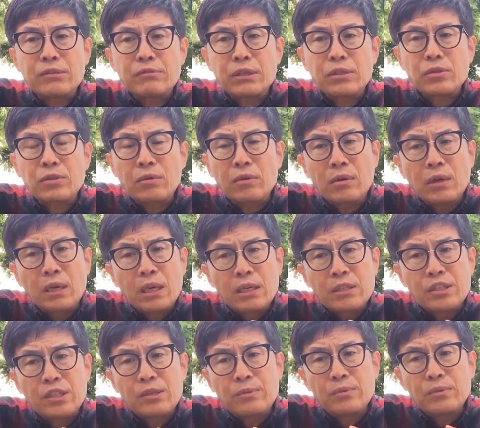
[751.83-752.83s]
その
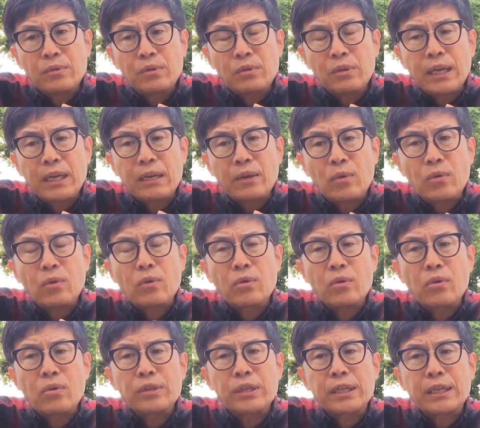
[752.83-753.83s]
自分の中の
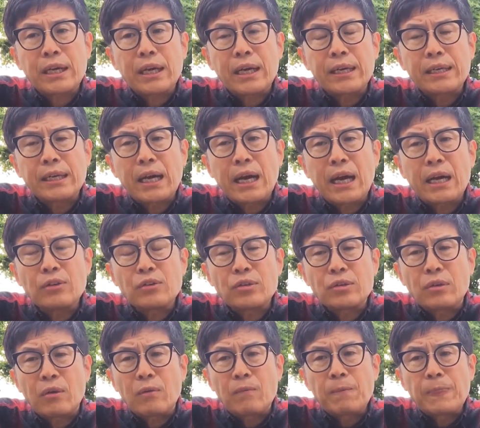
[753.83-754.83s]
心の低いある
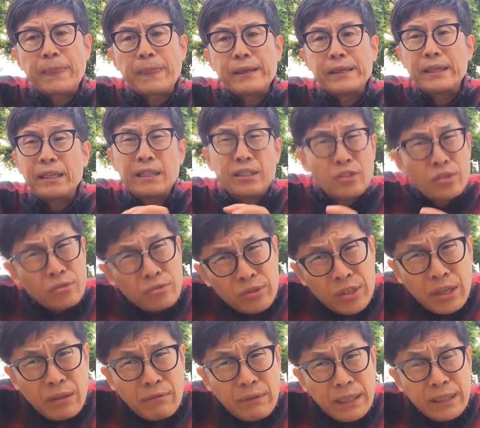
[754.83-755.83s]
種のいい執
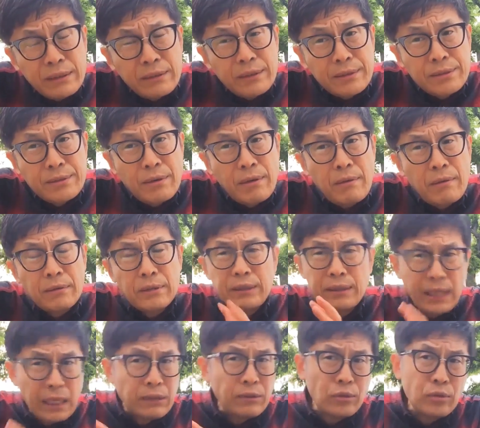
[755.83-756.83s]
着はいいんですよ。
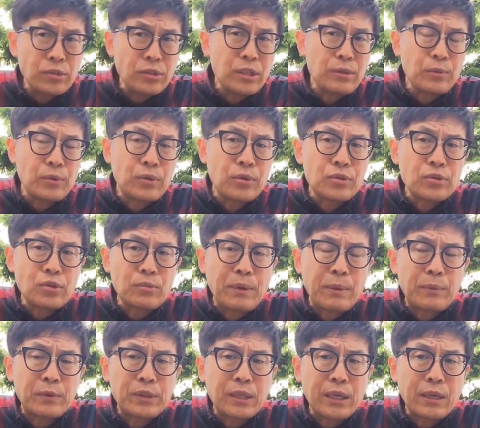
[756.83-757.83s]
何としてもこの人
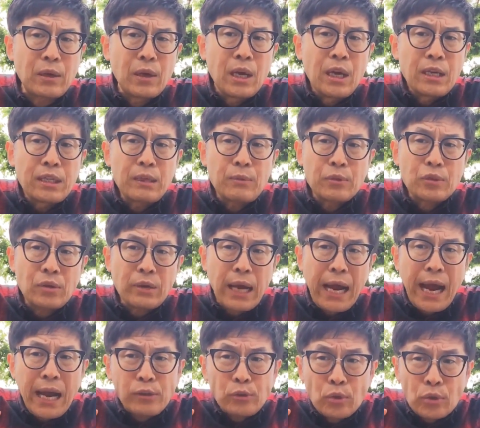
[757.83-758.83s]
守ってあげる。でもそれ
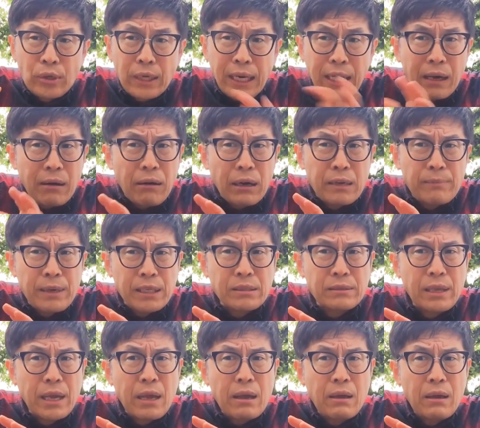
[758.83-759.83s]
がある時から変わりま
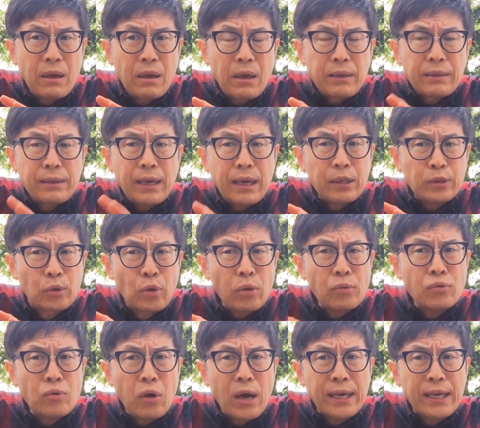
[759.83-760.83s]
すね。なんか
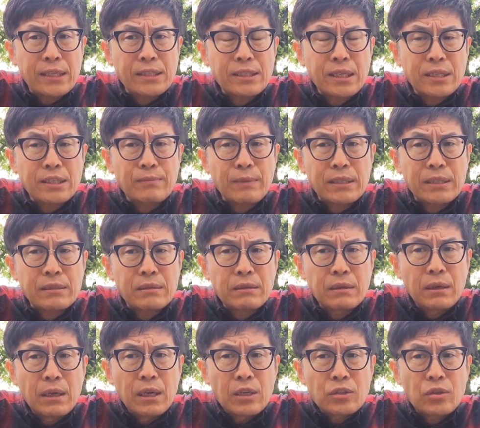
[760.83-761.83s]
毒を放ち出します。
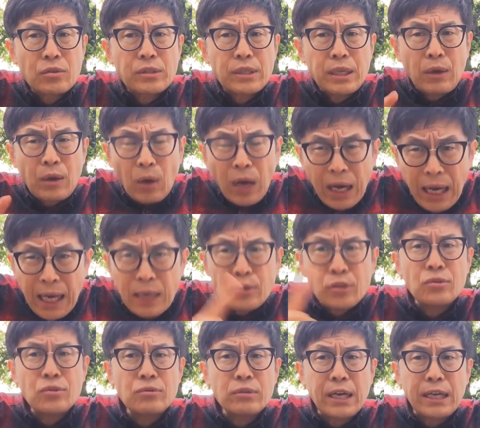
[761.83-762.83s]
そして悪
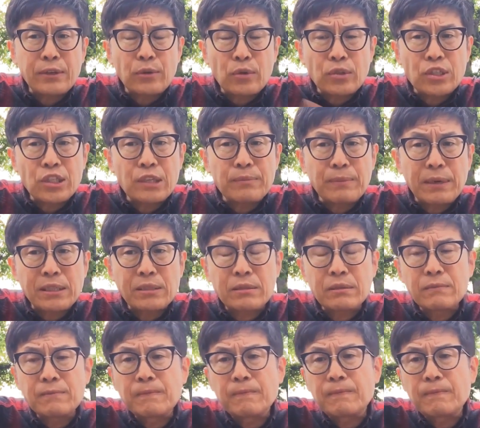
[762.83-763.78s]
循環に陥ります。